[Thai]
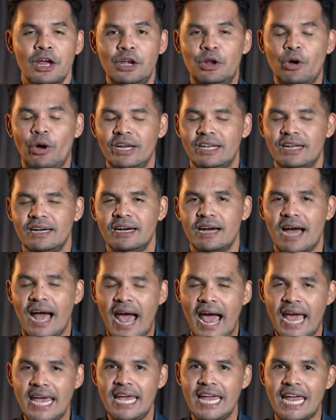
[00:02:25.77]
โดยเธอ
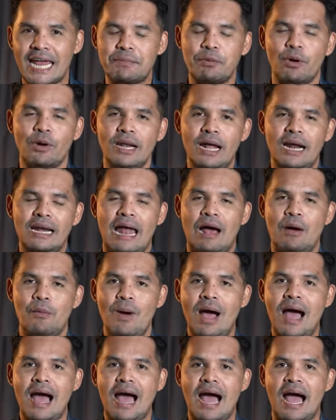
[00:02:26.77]
ให้เหตุผลหลั
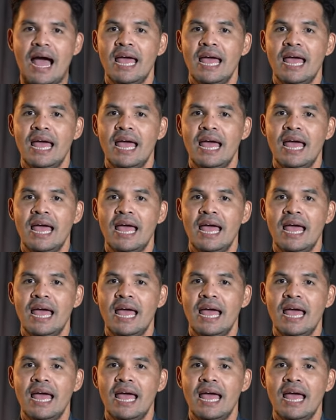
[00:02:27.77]
กๆว่า